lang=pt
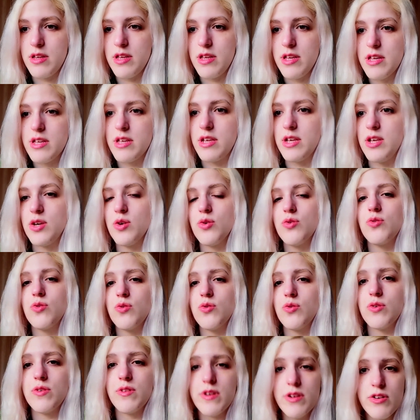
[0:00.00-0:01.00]
e que eu
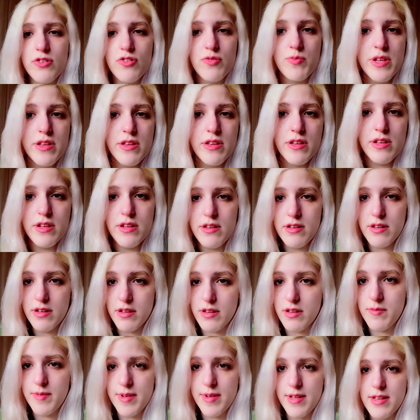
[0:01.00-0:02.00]
estou a transmitir
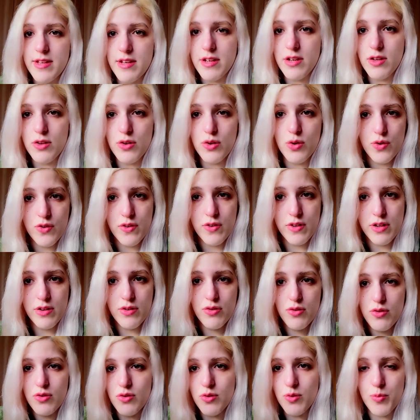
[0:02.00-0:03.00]
exatamente aquilo que eu
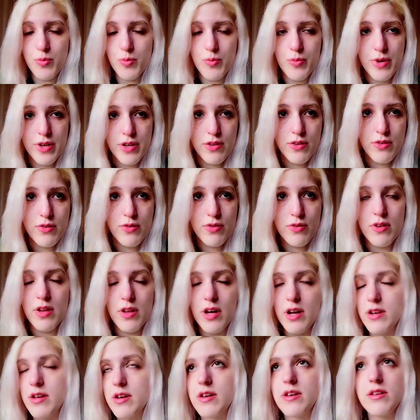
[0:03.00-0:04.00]
sinto no momento.
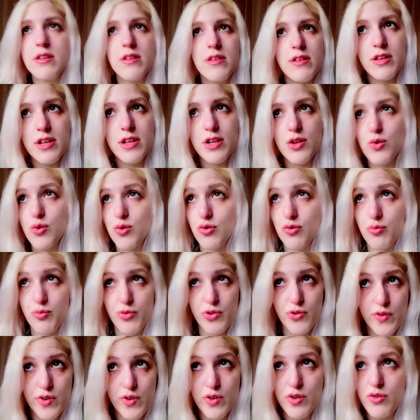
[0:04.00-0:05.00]
Claro que nem todos os
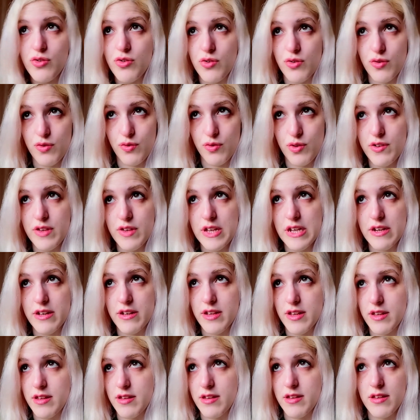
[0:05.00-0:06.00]
meus vídeos são
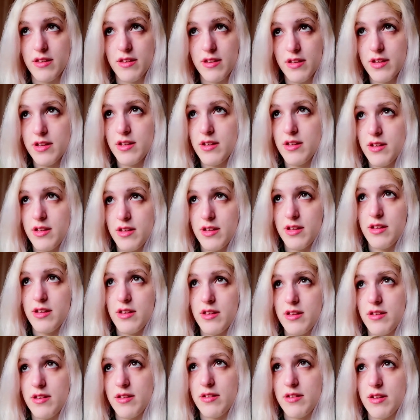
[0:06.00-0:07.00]
acerca de
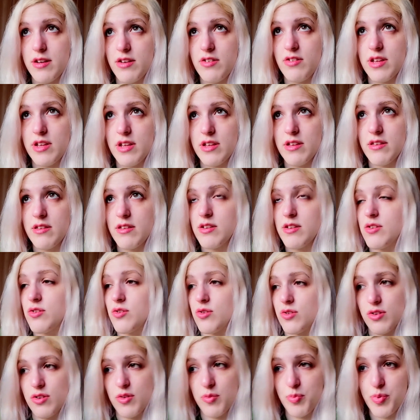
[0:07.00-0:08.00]
de
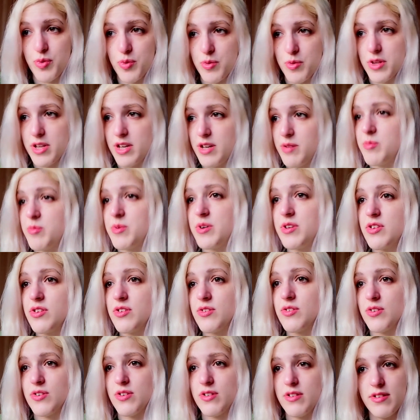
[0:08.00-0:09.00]
tristezas ou de
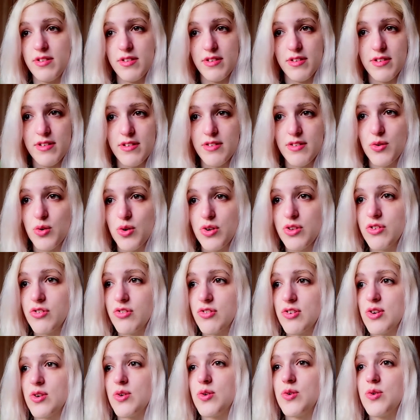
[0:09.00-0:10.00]
problemas ou de
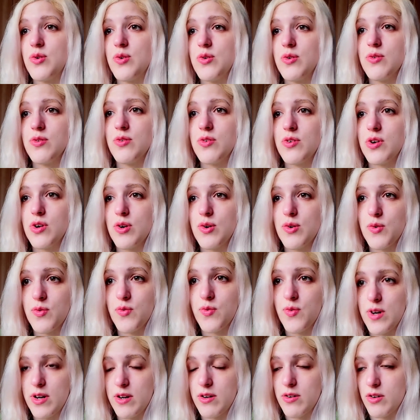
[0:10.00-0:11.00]
coisas que eu, que eu,
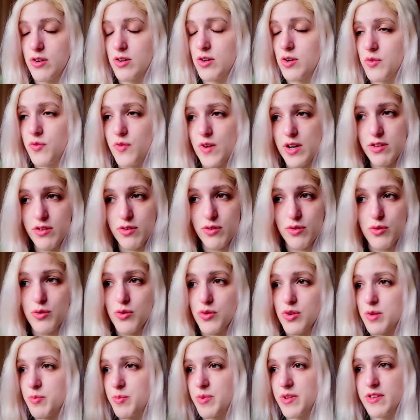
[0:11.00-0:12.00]
fa que eu faço ou
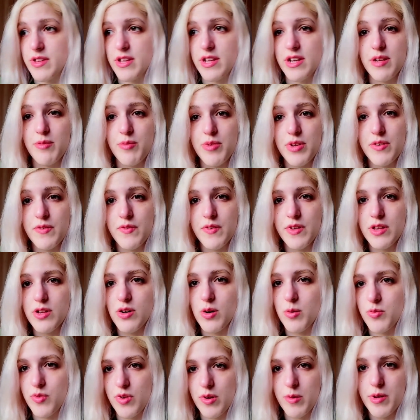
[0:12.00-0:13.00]
que ultrapassei na minha
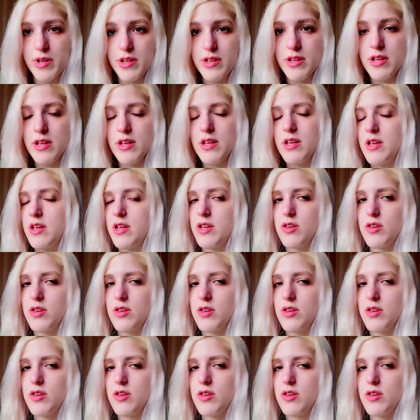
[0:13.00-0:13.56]
vida, obviamente,